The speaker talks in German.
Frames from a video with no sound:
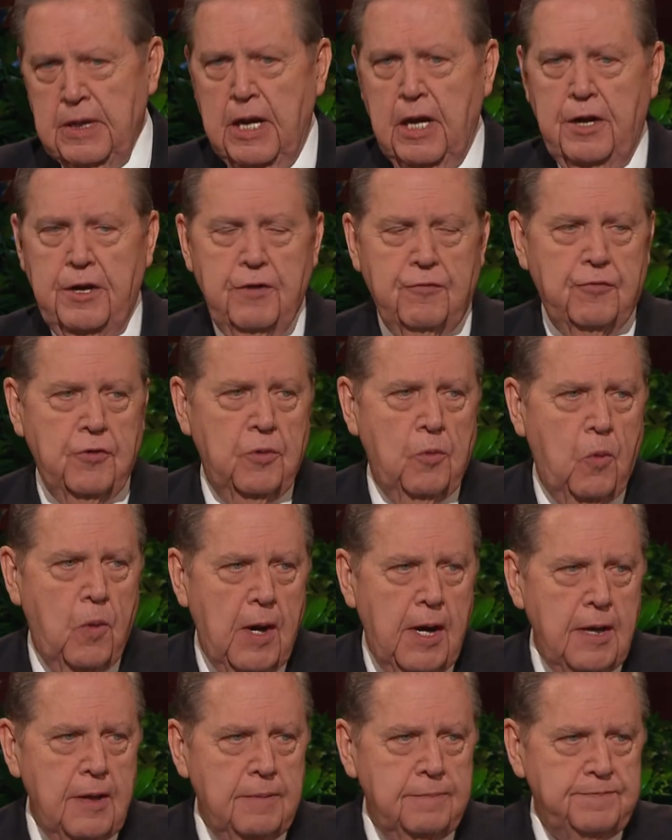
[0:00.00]
Sie mich dies
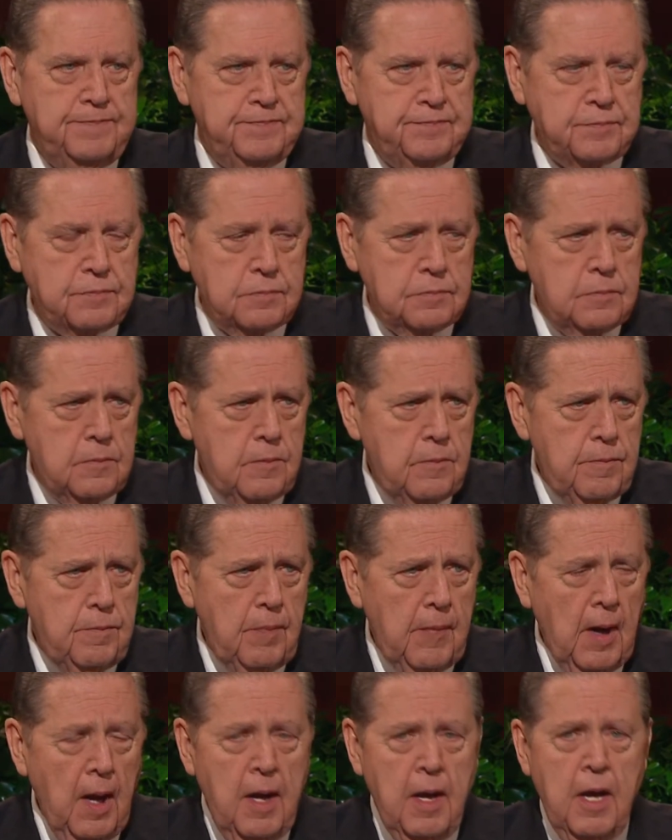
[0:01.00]
anhand eines
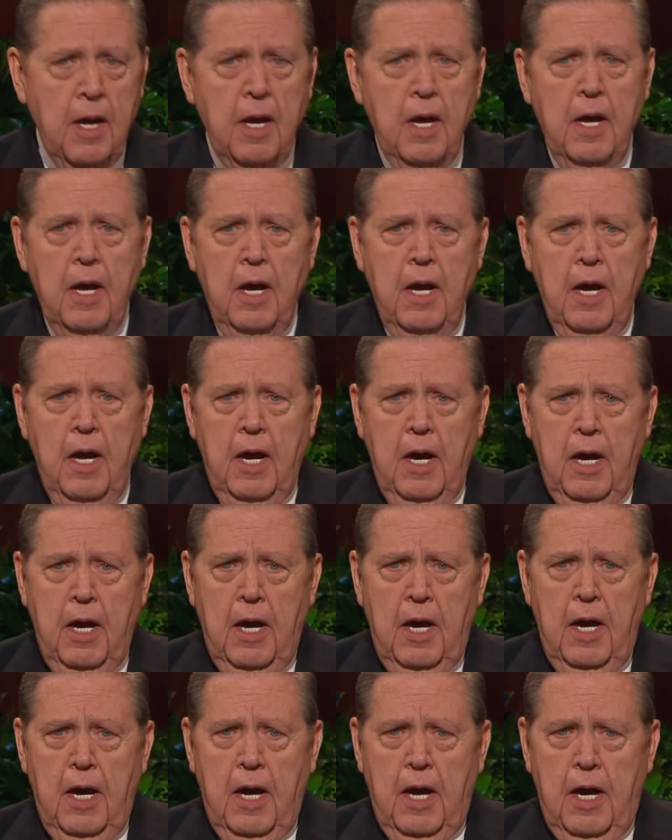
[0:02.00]
Gleichnisses des
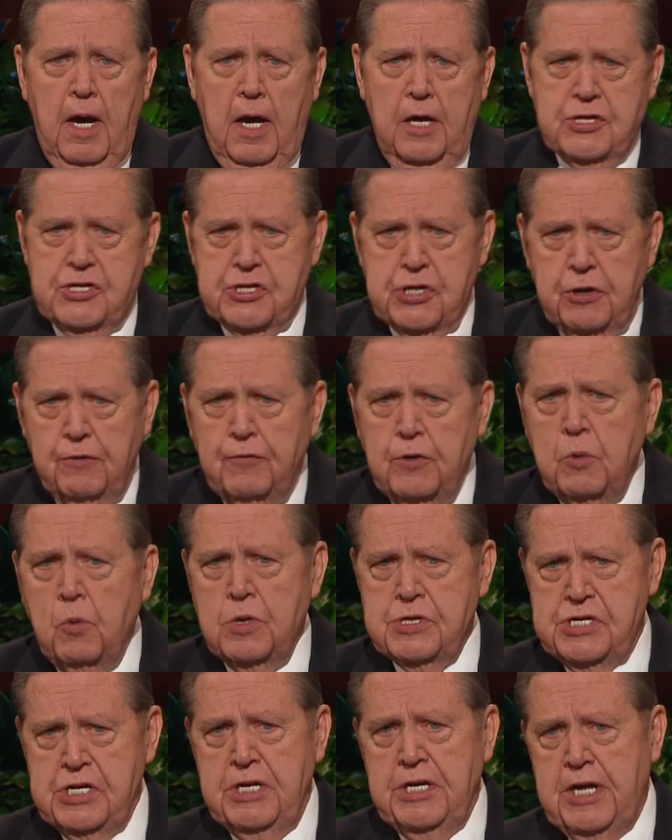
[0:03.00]
Erlösers noch ein wenig anders
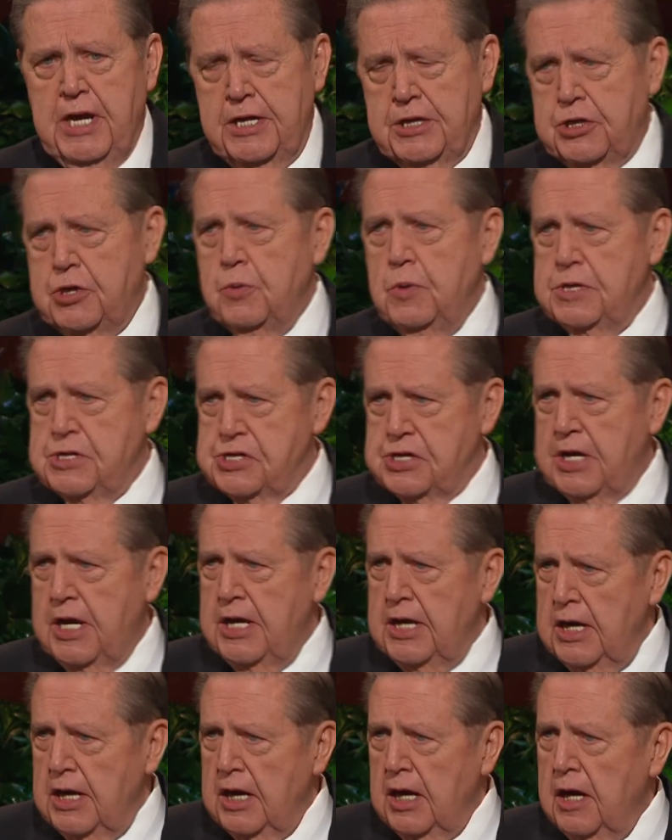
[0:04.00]
erläutern.
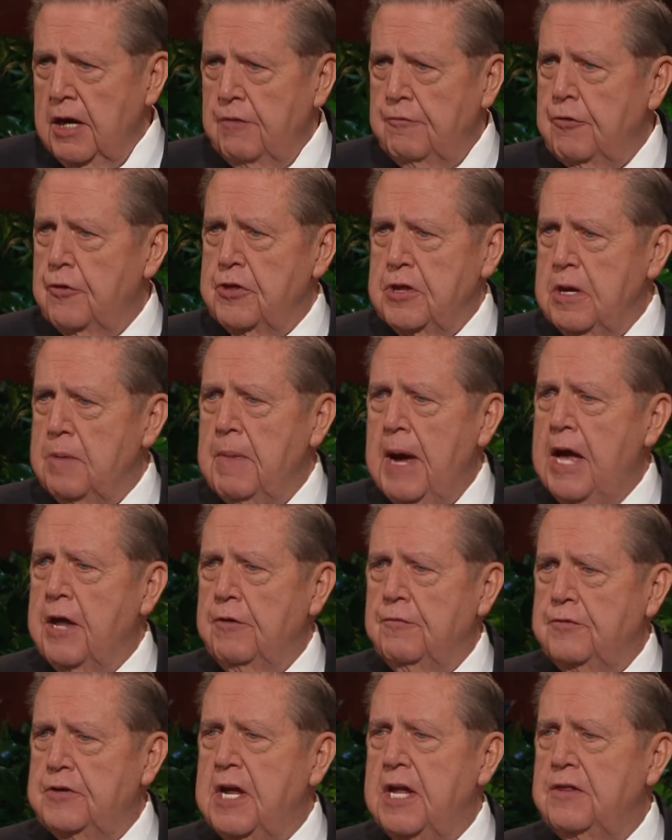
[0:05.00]
Ein
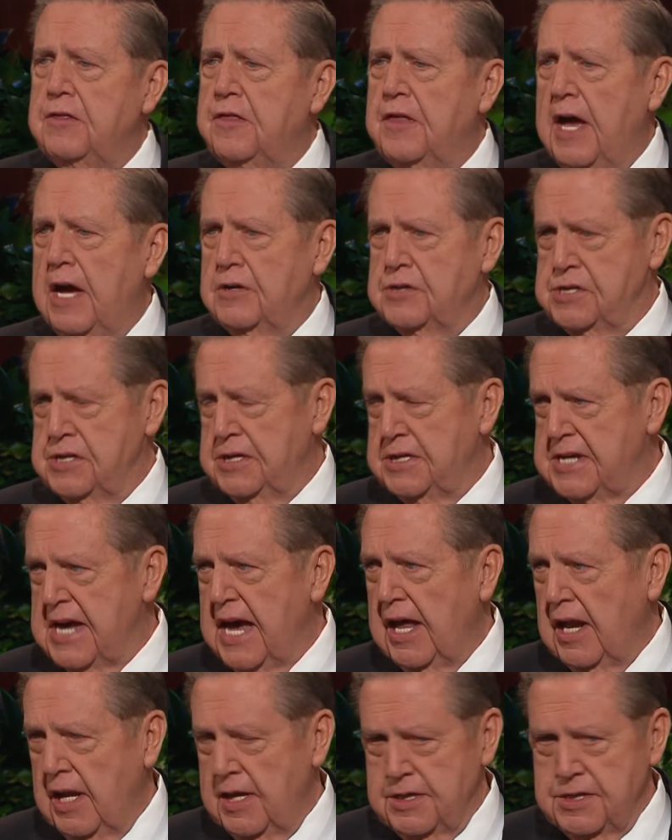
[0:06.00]
Diener schuldete
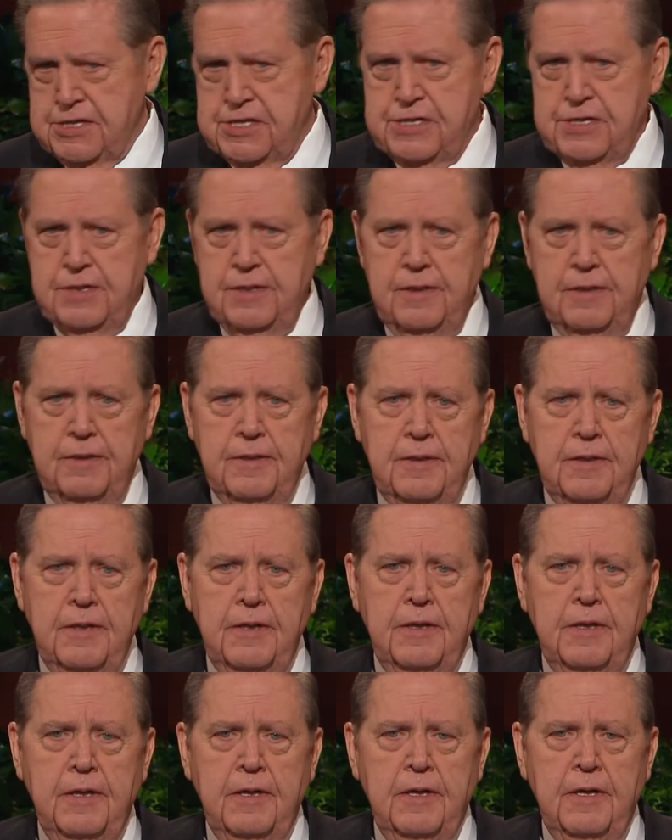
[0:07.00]
seinem König
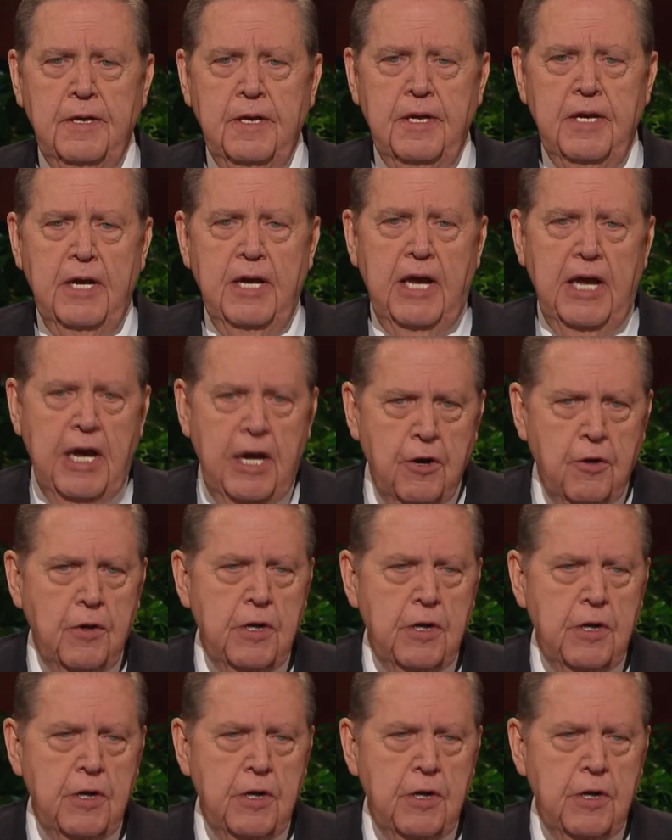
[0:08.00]
10.000 Talente.